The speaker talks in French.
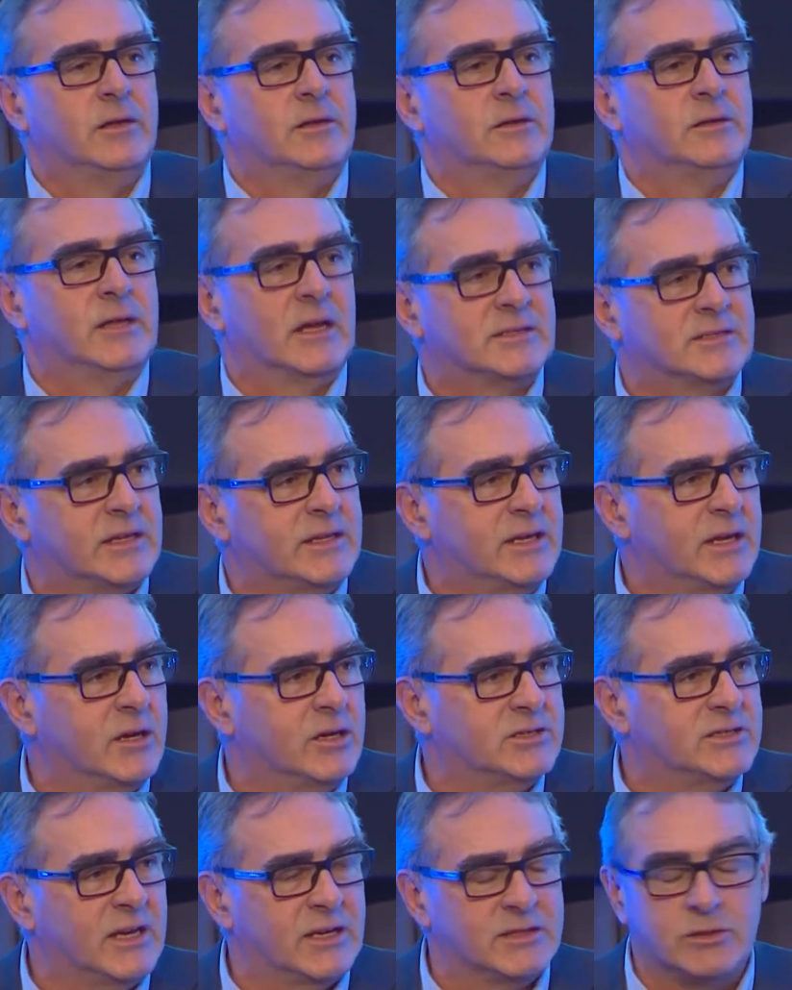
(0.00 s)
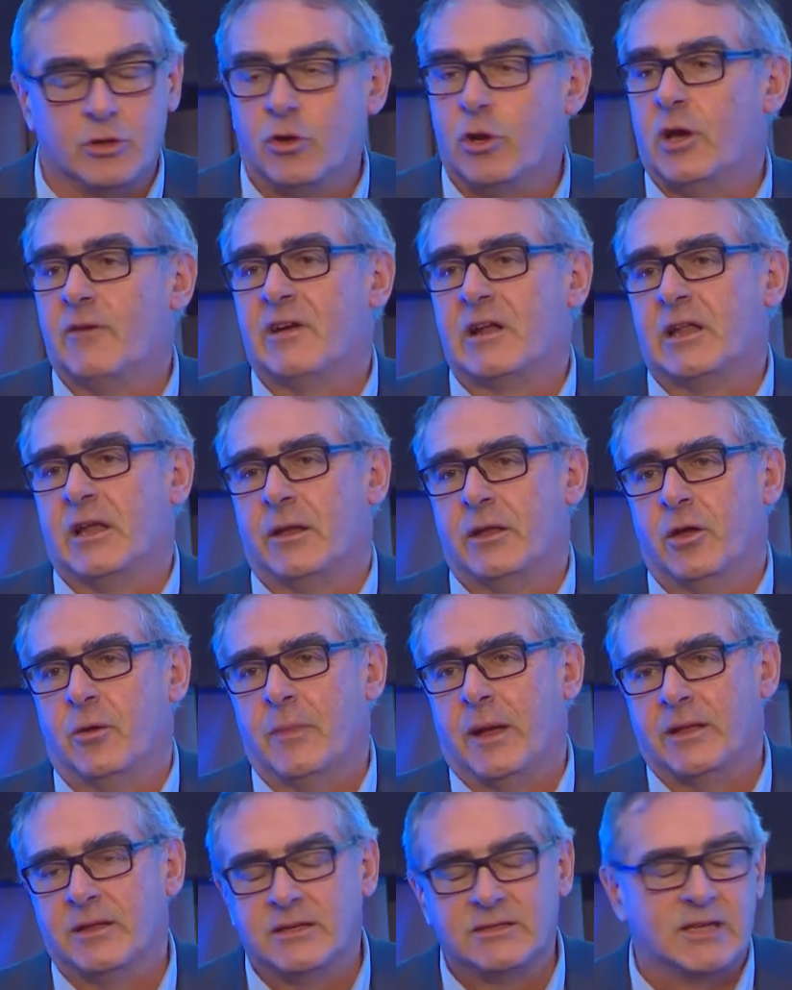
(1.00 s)
dans cette négociation-là avec la
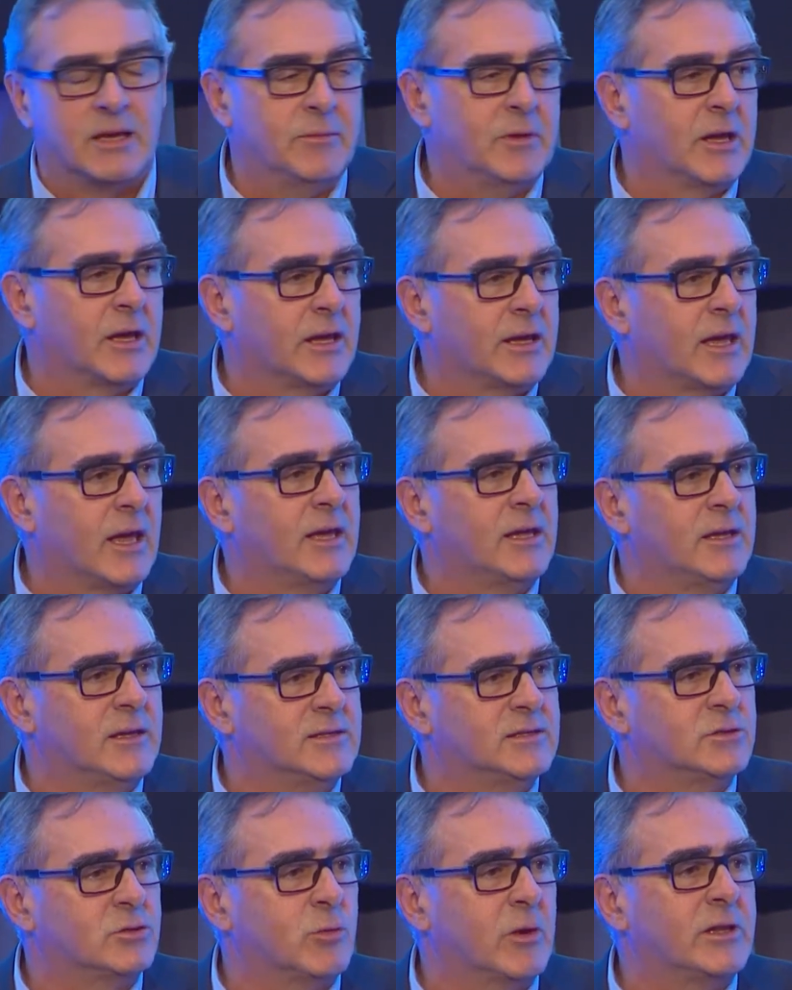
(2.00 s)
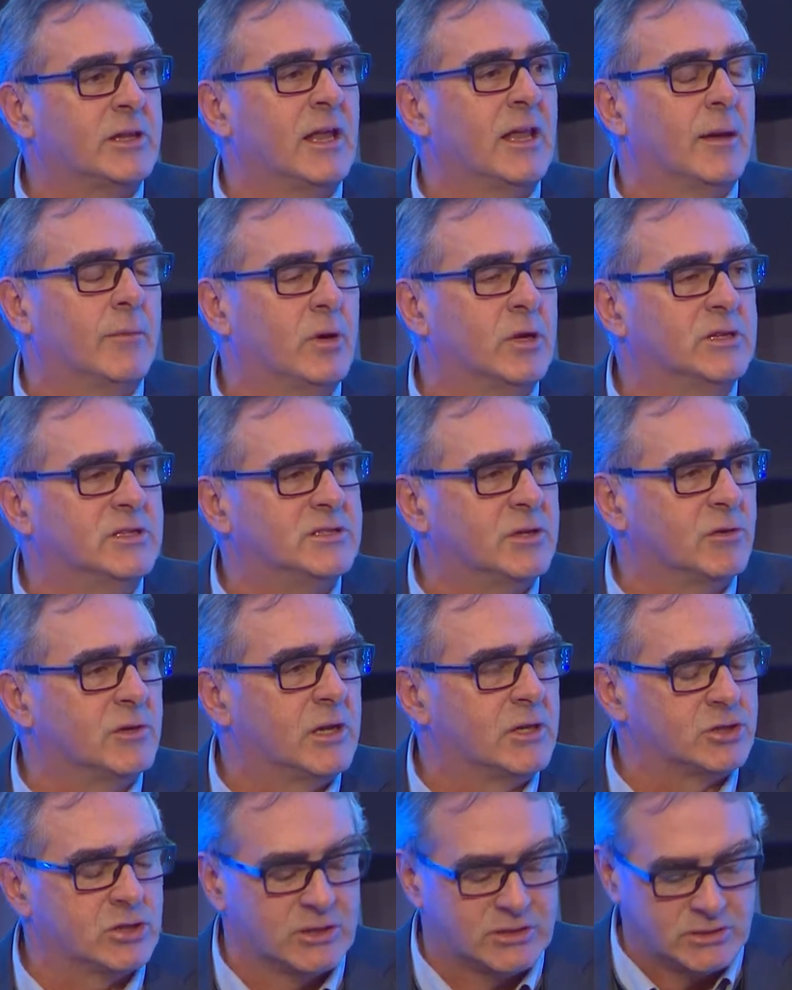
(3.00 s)
demande des Américains qui souhaitaient l'abolition de la
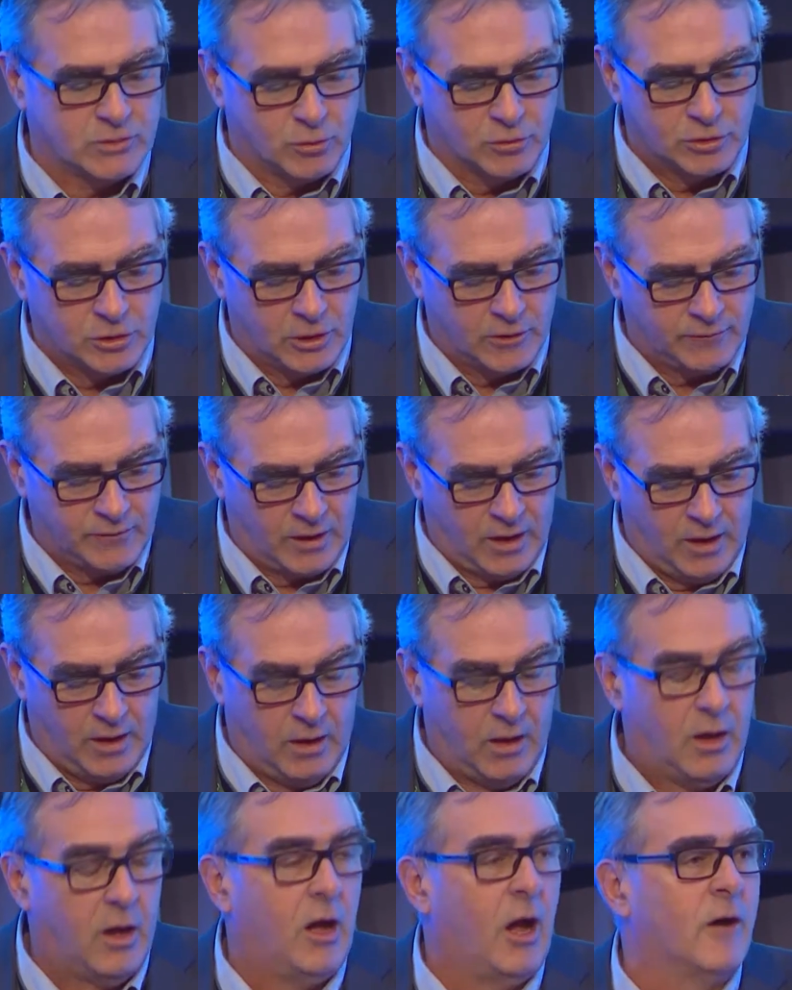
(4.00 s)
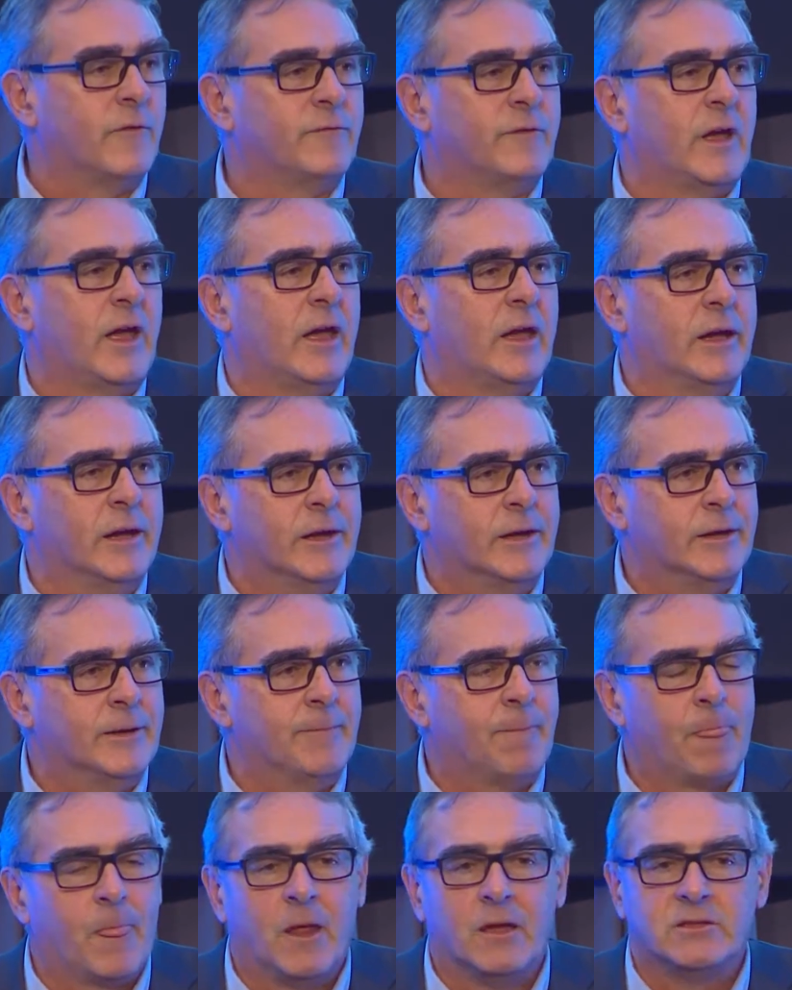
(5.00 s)
gestion de l'offre. En fait,
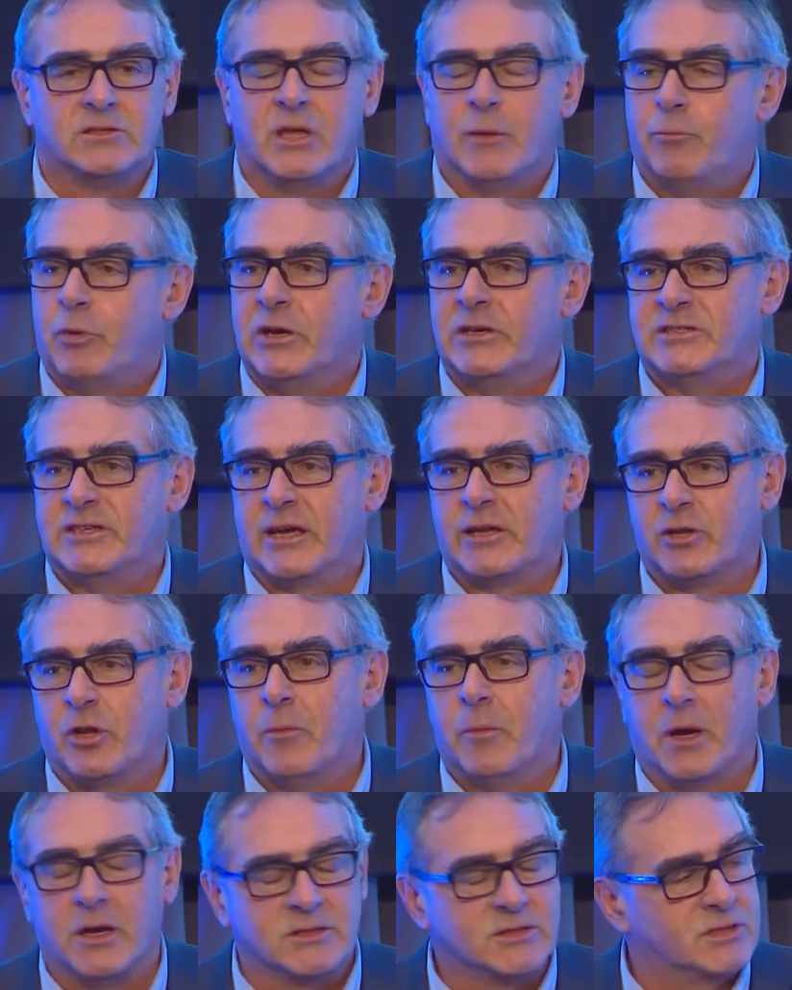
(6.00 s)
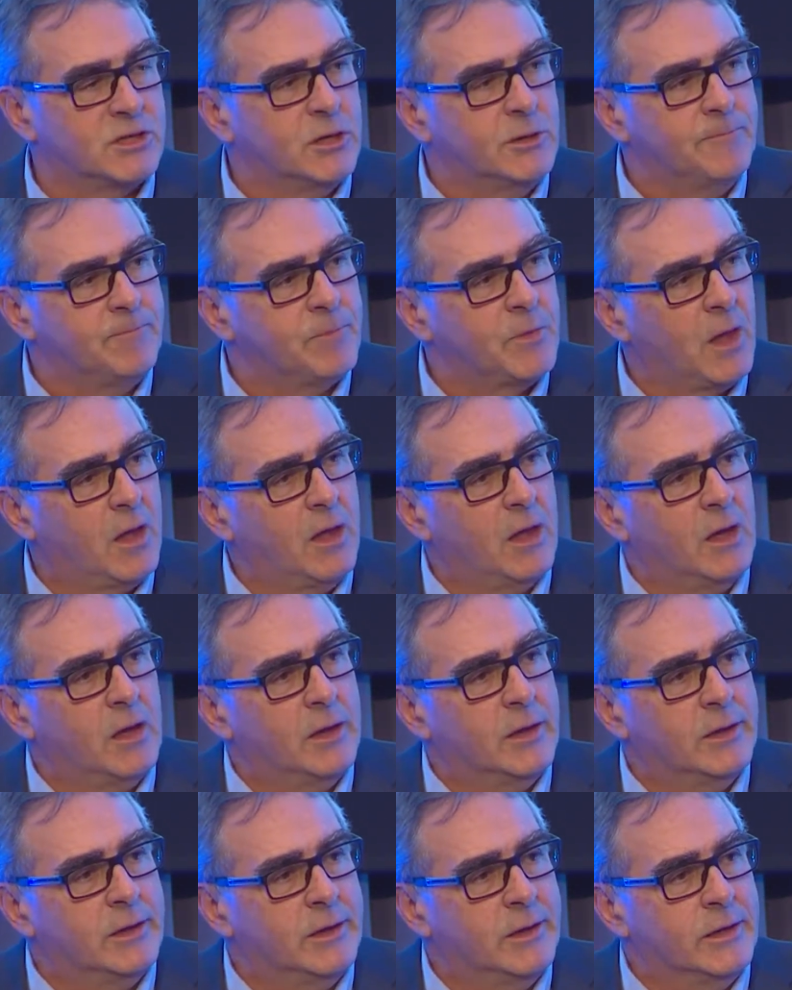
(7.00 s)
ce n'était pas exactement ça.
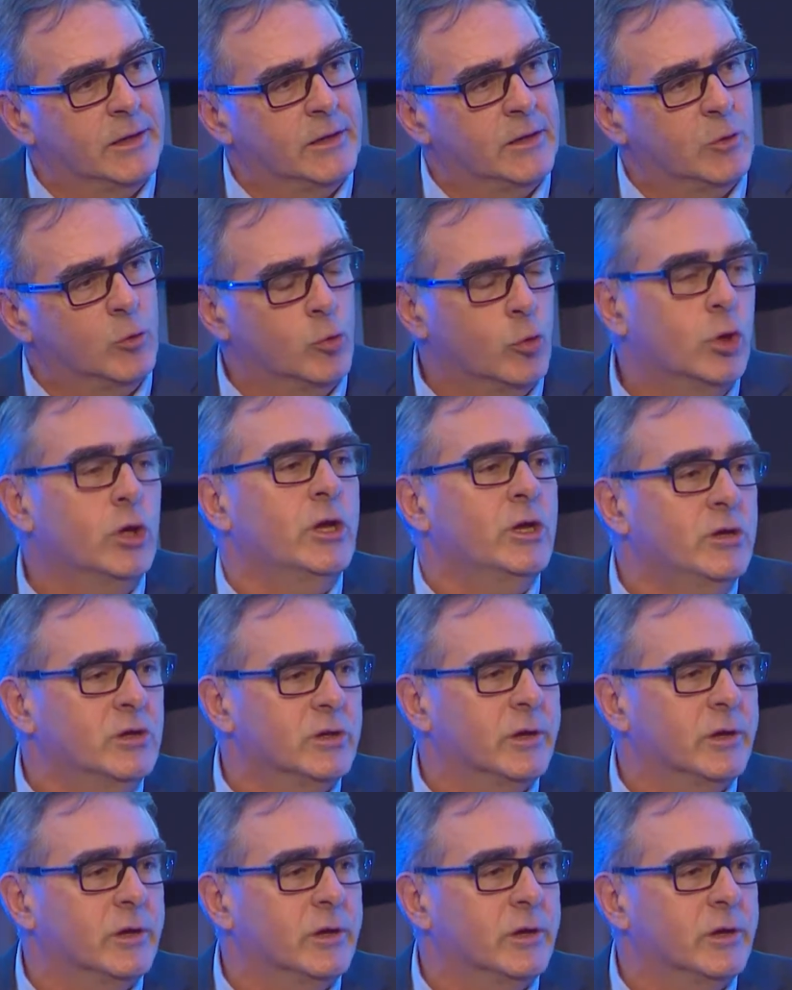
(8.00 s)
oui,